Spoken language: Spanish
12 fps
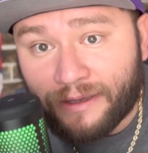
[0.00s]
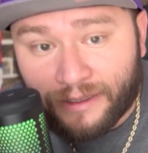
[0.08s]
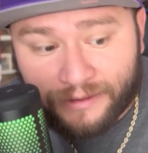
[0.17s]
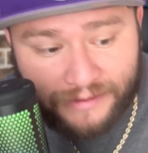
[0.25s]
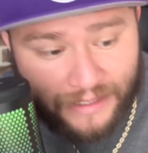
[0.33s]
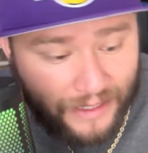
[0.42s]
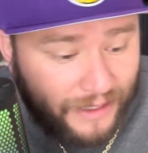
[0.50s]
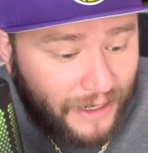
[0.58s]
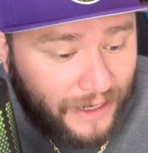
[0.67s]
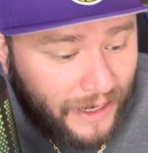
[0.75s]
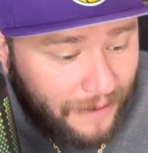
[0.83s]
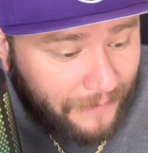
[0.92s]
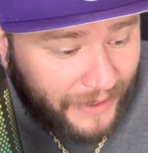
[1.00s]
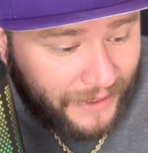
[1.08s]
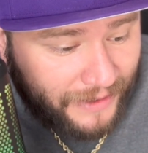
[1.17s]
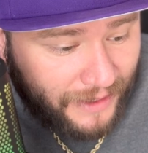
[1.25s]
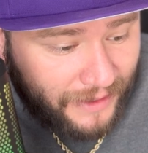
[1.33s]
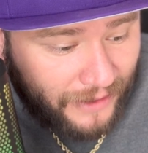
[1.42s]
está en, la
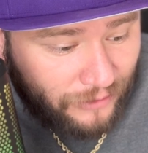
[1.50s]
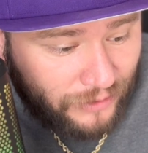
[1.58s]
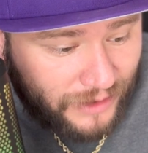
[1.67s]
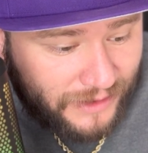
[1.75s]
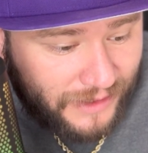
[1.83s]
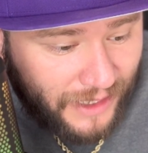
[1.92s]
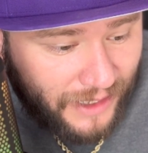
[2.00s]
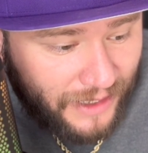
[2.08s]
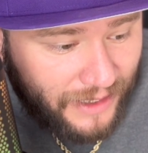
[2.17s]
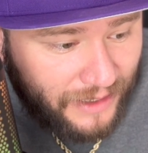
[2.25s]
página de la noticia.